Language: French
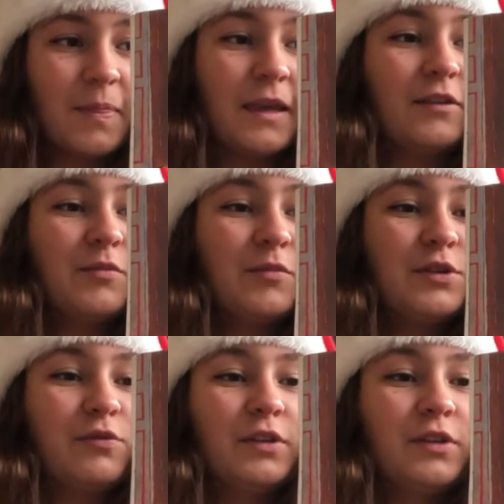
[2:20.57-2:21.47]
Et Tom
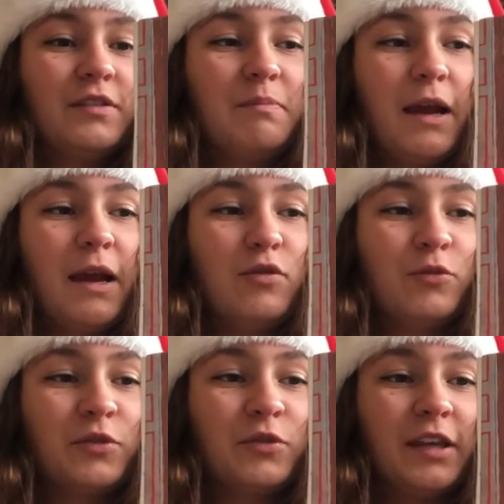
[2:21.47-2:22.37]
Chiffon n'hésite pas à lui
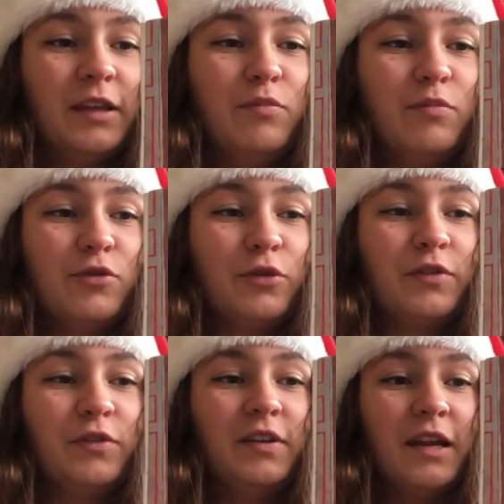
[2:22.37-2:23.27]
montrer qu'il bouge
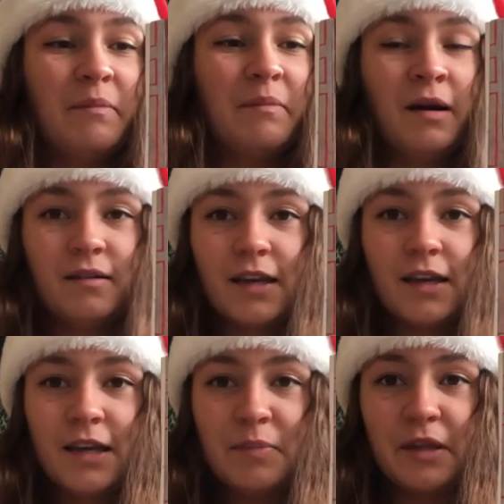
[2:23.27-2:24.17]
aussi les mains et
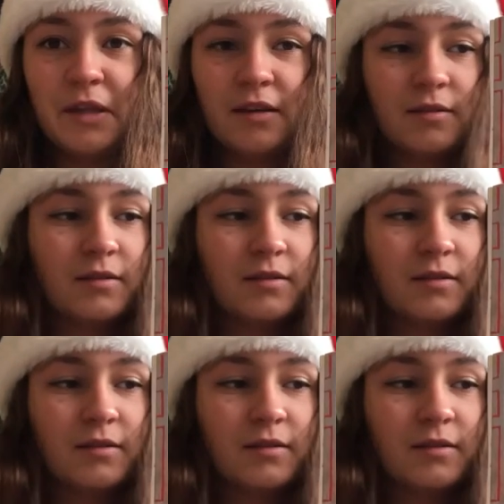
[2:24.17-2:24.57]
les pieds.